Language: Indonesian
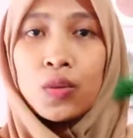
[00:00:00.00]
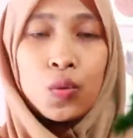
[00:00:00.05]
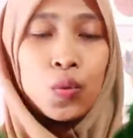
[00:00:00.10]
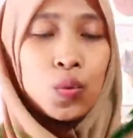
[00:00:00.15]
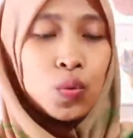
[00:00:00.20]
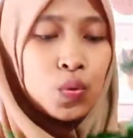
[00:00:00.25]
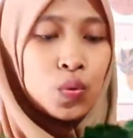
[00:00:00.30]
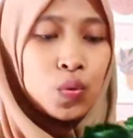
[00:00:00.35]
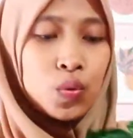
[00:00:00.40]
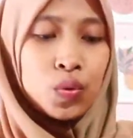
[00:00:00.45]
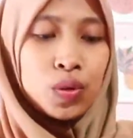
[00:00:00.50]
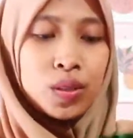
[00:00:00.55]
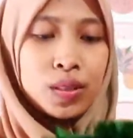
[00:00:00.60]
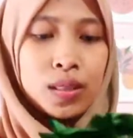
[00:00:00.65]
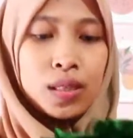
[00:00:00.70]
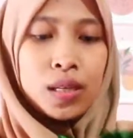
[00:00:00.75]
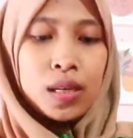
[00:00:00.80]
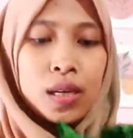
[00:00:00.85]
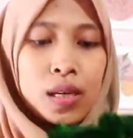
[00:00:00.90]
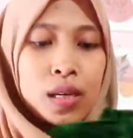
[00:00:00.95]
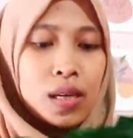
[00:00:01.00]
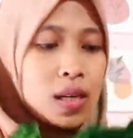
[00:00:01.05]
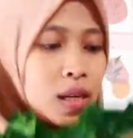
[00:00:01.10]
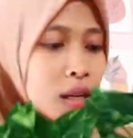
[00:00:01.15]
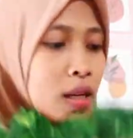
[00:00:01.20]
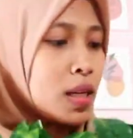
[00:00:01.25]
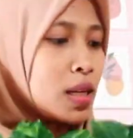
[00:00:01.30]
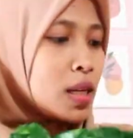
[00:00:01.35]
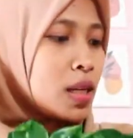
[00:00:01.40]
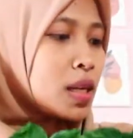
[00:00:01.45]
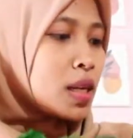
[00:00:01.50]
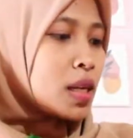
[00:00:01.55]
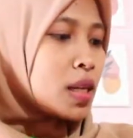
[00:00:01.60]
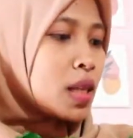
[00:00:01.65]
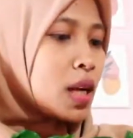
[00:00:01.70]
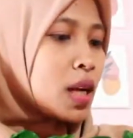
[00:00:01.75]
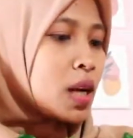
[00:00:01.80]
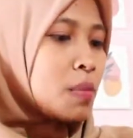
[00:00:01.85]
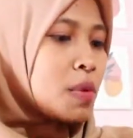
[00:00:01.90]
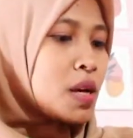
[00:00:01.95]
tuh
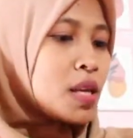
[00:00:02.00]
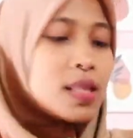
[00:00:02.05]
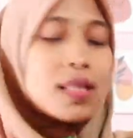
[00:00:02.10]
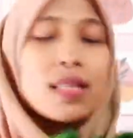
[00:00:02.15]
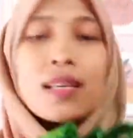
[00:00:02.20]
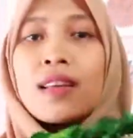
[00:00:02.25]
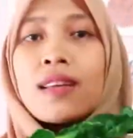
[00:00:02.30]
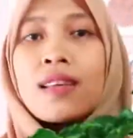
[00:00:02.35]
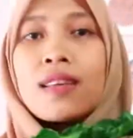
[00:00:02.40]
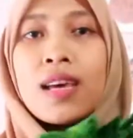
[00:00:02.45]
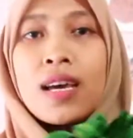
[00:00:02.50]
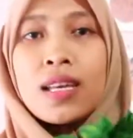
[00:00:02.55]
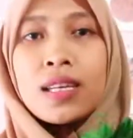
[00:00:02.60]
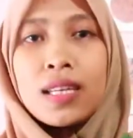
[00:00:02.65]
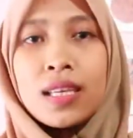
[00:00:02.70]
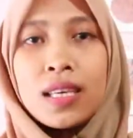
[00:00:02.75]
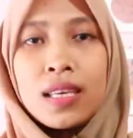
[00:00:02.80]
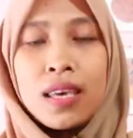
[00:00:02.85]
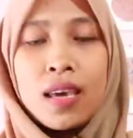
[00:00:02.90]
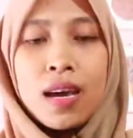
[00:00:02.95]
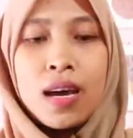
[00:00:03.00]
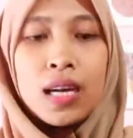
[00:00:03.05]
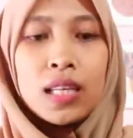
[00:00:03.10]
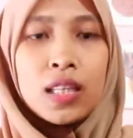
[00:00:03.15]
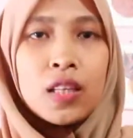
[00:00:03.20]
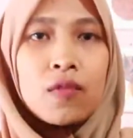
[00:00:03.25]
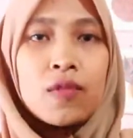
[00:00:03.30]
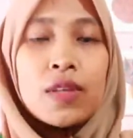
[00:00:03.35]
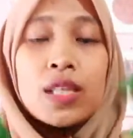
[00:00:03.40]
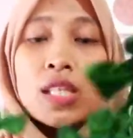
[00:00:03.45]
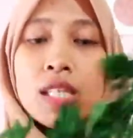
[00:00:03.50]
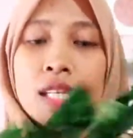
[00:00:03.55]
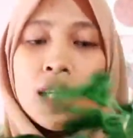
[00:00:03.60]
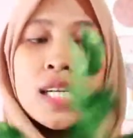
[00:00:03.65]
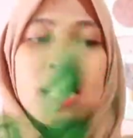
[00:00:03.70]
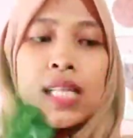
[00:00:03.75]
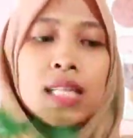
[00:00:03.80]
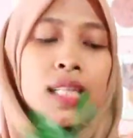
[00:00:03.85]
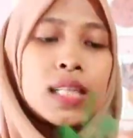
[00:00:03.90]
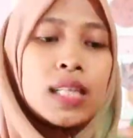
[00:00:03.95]
ini tanaman sirih gading ya
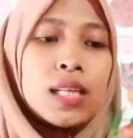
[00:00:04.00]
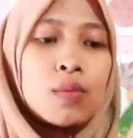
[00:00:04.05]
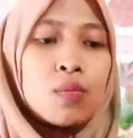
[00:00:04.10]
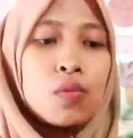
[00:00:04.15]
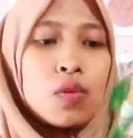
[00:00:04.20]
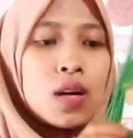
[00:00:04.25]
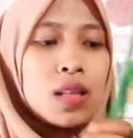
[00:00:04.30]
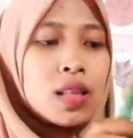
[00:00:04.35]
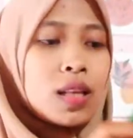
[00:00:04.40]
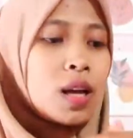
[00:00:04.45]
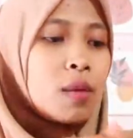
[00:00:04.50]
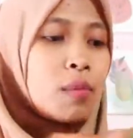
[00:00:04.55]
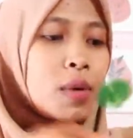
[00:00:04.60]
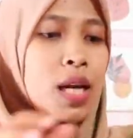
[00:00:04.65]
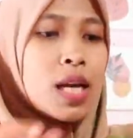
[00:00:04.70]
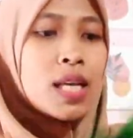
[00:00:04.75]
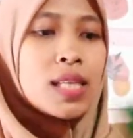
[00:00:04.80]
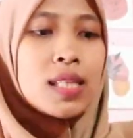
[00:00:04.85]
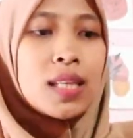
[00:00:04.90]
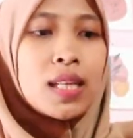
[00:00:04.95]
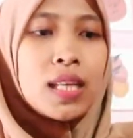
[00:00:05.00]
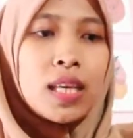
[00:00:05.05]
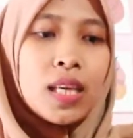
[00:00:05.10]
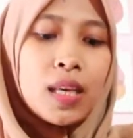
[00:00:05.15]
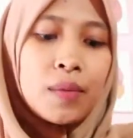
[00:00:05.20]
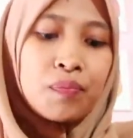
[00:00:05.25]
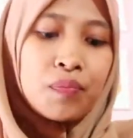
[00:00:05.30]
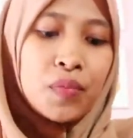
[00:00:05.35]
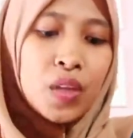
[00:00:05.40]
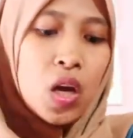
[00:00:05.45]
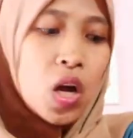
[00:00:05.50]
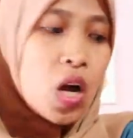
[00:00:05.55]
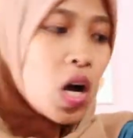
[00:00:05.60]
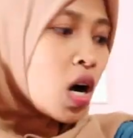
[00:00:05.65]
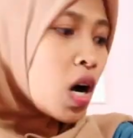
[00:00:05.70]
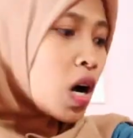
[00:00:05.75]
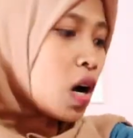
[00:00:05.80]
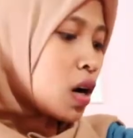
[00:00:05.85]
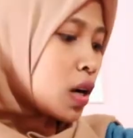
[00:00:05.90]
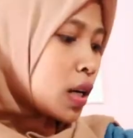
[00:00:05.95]
artificial ini bukan tanaman asli
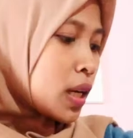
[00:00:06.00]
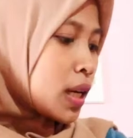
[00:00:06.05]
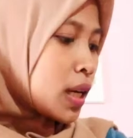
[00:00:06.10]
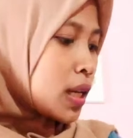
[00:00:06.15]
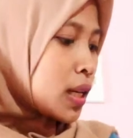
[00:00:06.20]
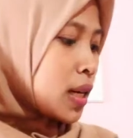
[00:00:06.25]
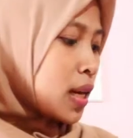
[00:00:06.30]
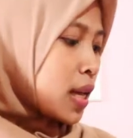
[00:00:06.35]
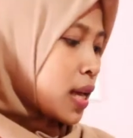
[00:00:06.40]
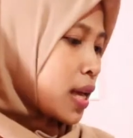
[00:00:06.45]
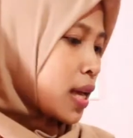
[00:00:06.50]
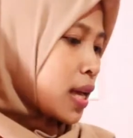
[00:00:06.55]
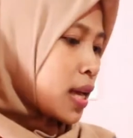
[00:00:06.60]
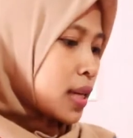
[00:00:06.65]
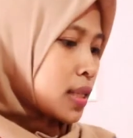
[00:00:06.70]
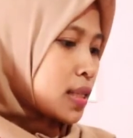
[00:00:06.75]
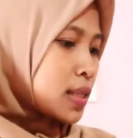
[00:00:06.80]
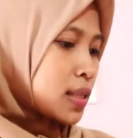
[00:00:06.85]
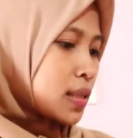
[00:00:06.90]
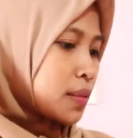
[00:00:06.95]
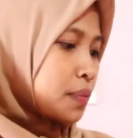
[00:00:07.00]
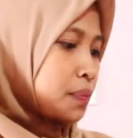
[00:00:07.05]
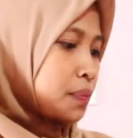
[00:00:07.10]
oke okay, next